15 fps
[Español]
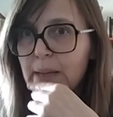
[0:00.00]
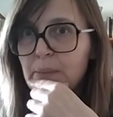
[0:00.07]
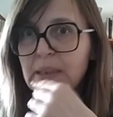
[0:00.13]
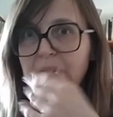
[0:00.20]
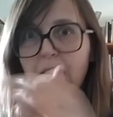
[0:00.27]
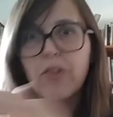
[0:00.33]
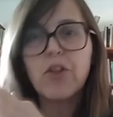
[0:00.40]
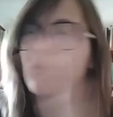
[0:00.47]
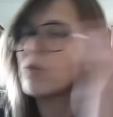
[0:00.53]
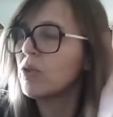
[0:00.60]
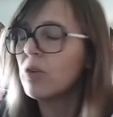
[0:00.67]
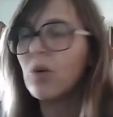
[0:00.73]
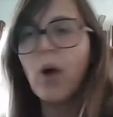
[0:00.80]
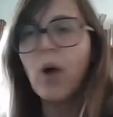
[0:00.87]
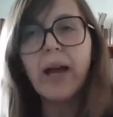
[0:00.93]

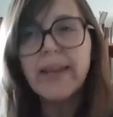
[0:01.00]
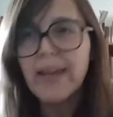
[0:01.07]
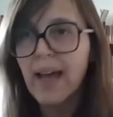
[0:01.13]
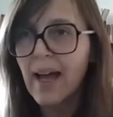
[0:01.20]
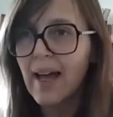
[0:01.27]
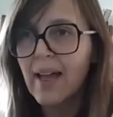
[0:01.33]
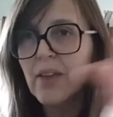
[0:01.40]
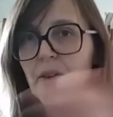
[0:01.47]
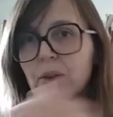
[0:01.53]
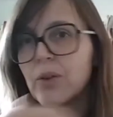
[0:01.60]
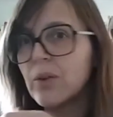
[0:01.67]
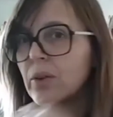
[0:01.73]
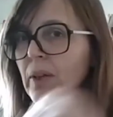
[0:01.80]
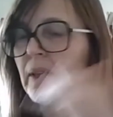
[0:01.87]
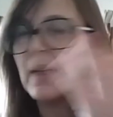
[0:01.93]
alimentación no ha
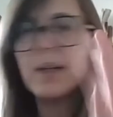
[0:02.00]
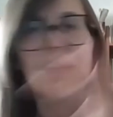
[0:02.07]
llegado,